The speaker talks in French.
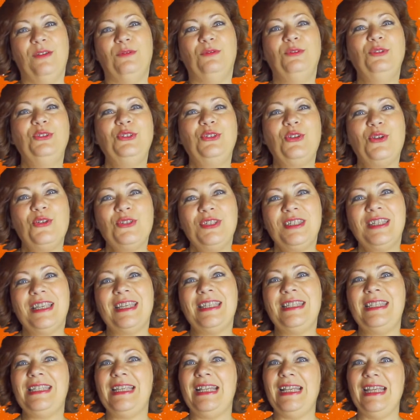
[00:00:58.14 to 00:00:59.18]
Vous
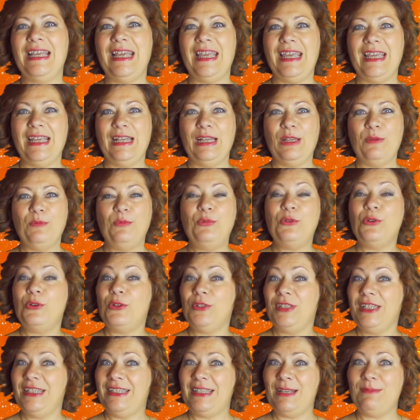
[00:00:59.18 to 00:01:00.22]
transgressez les règles pour
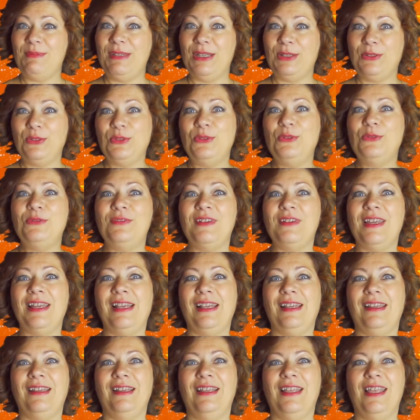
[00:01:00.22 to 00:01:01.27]
en établir de
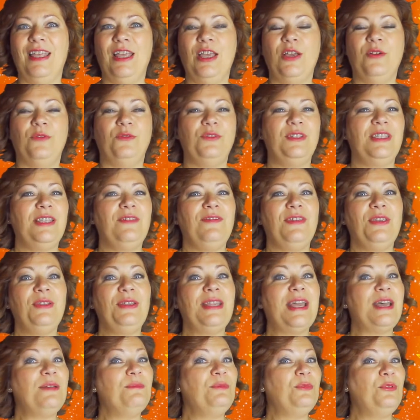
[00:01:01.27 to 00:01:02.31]
nouvelles vous avez
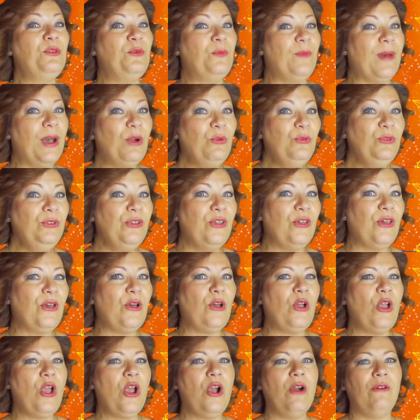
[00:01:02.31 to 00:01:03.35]
une âme de baroudeur,
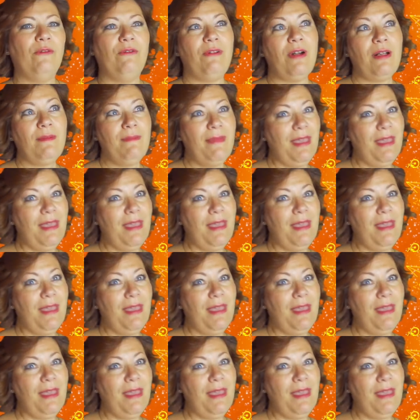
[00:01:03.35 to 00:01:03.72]
voire